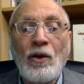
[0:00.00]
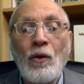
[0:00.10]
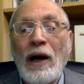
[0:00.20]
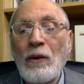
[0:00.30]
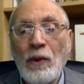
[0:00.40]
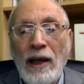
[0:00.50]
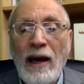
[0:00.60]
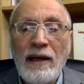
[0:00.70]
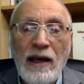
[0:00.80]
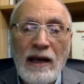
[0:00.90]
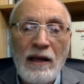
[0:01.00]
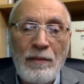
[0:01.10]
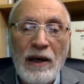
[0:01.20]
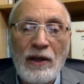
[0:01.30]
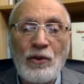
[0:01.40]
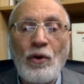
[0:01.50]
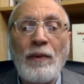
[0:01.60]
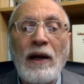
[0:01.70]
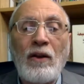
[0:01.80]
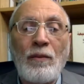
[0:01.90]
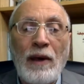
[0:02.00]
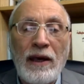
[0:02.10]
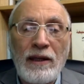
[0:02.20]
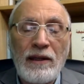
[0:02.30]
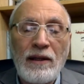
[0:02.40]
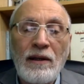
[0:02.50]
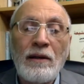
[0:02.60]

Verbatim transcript: هو الولاء لأهل البيت حب أهل البيت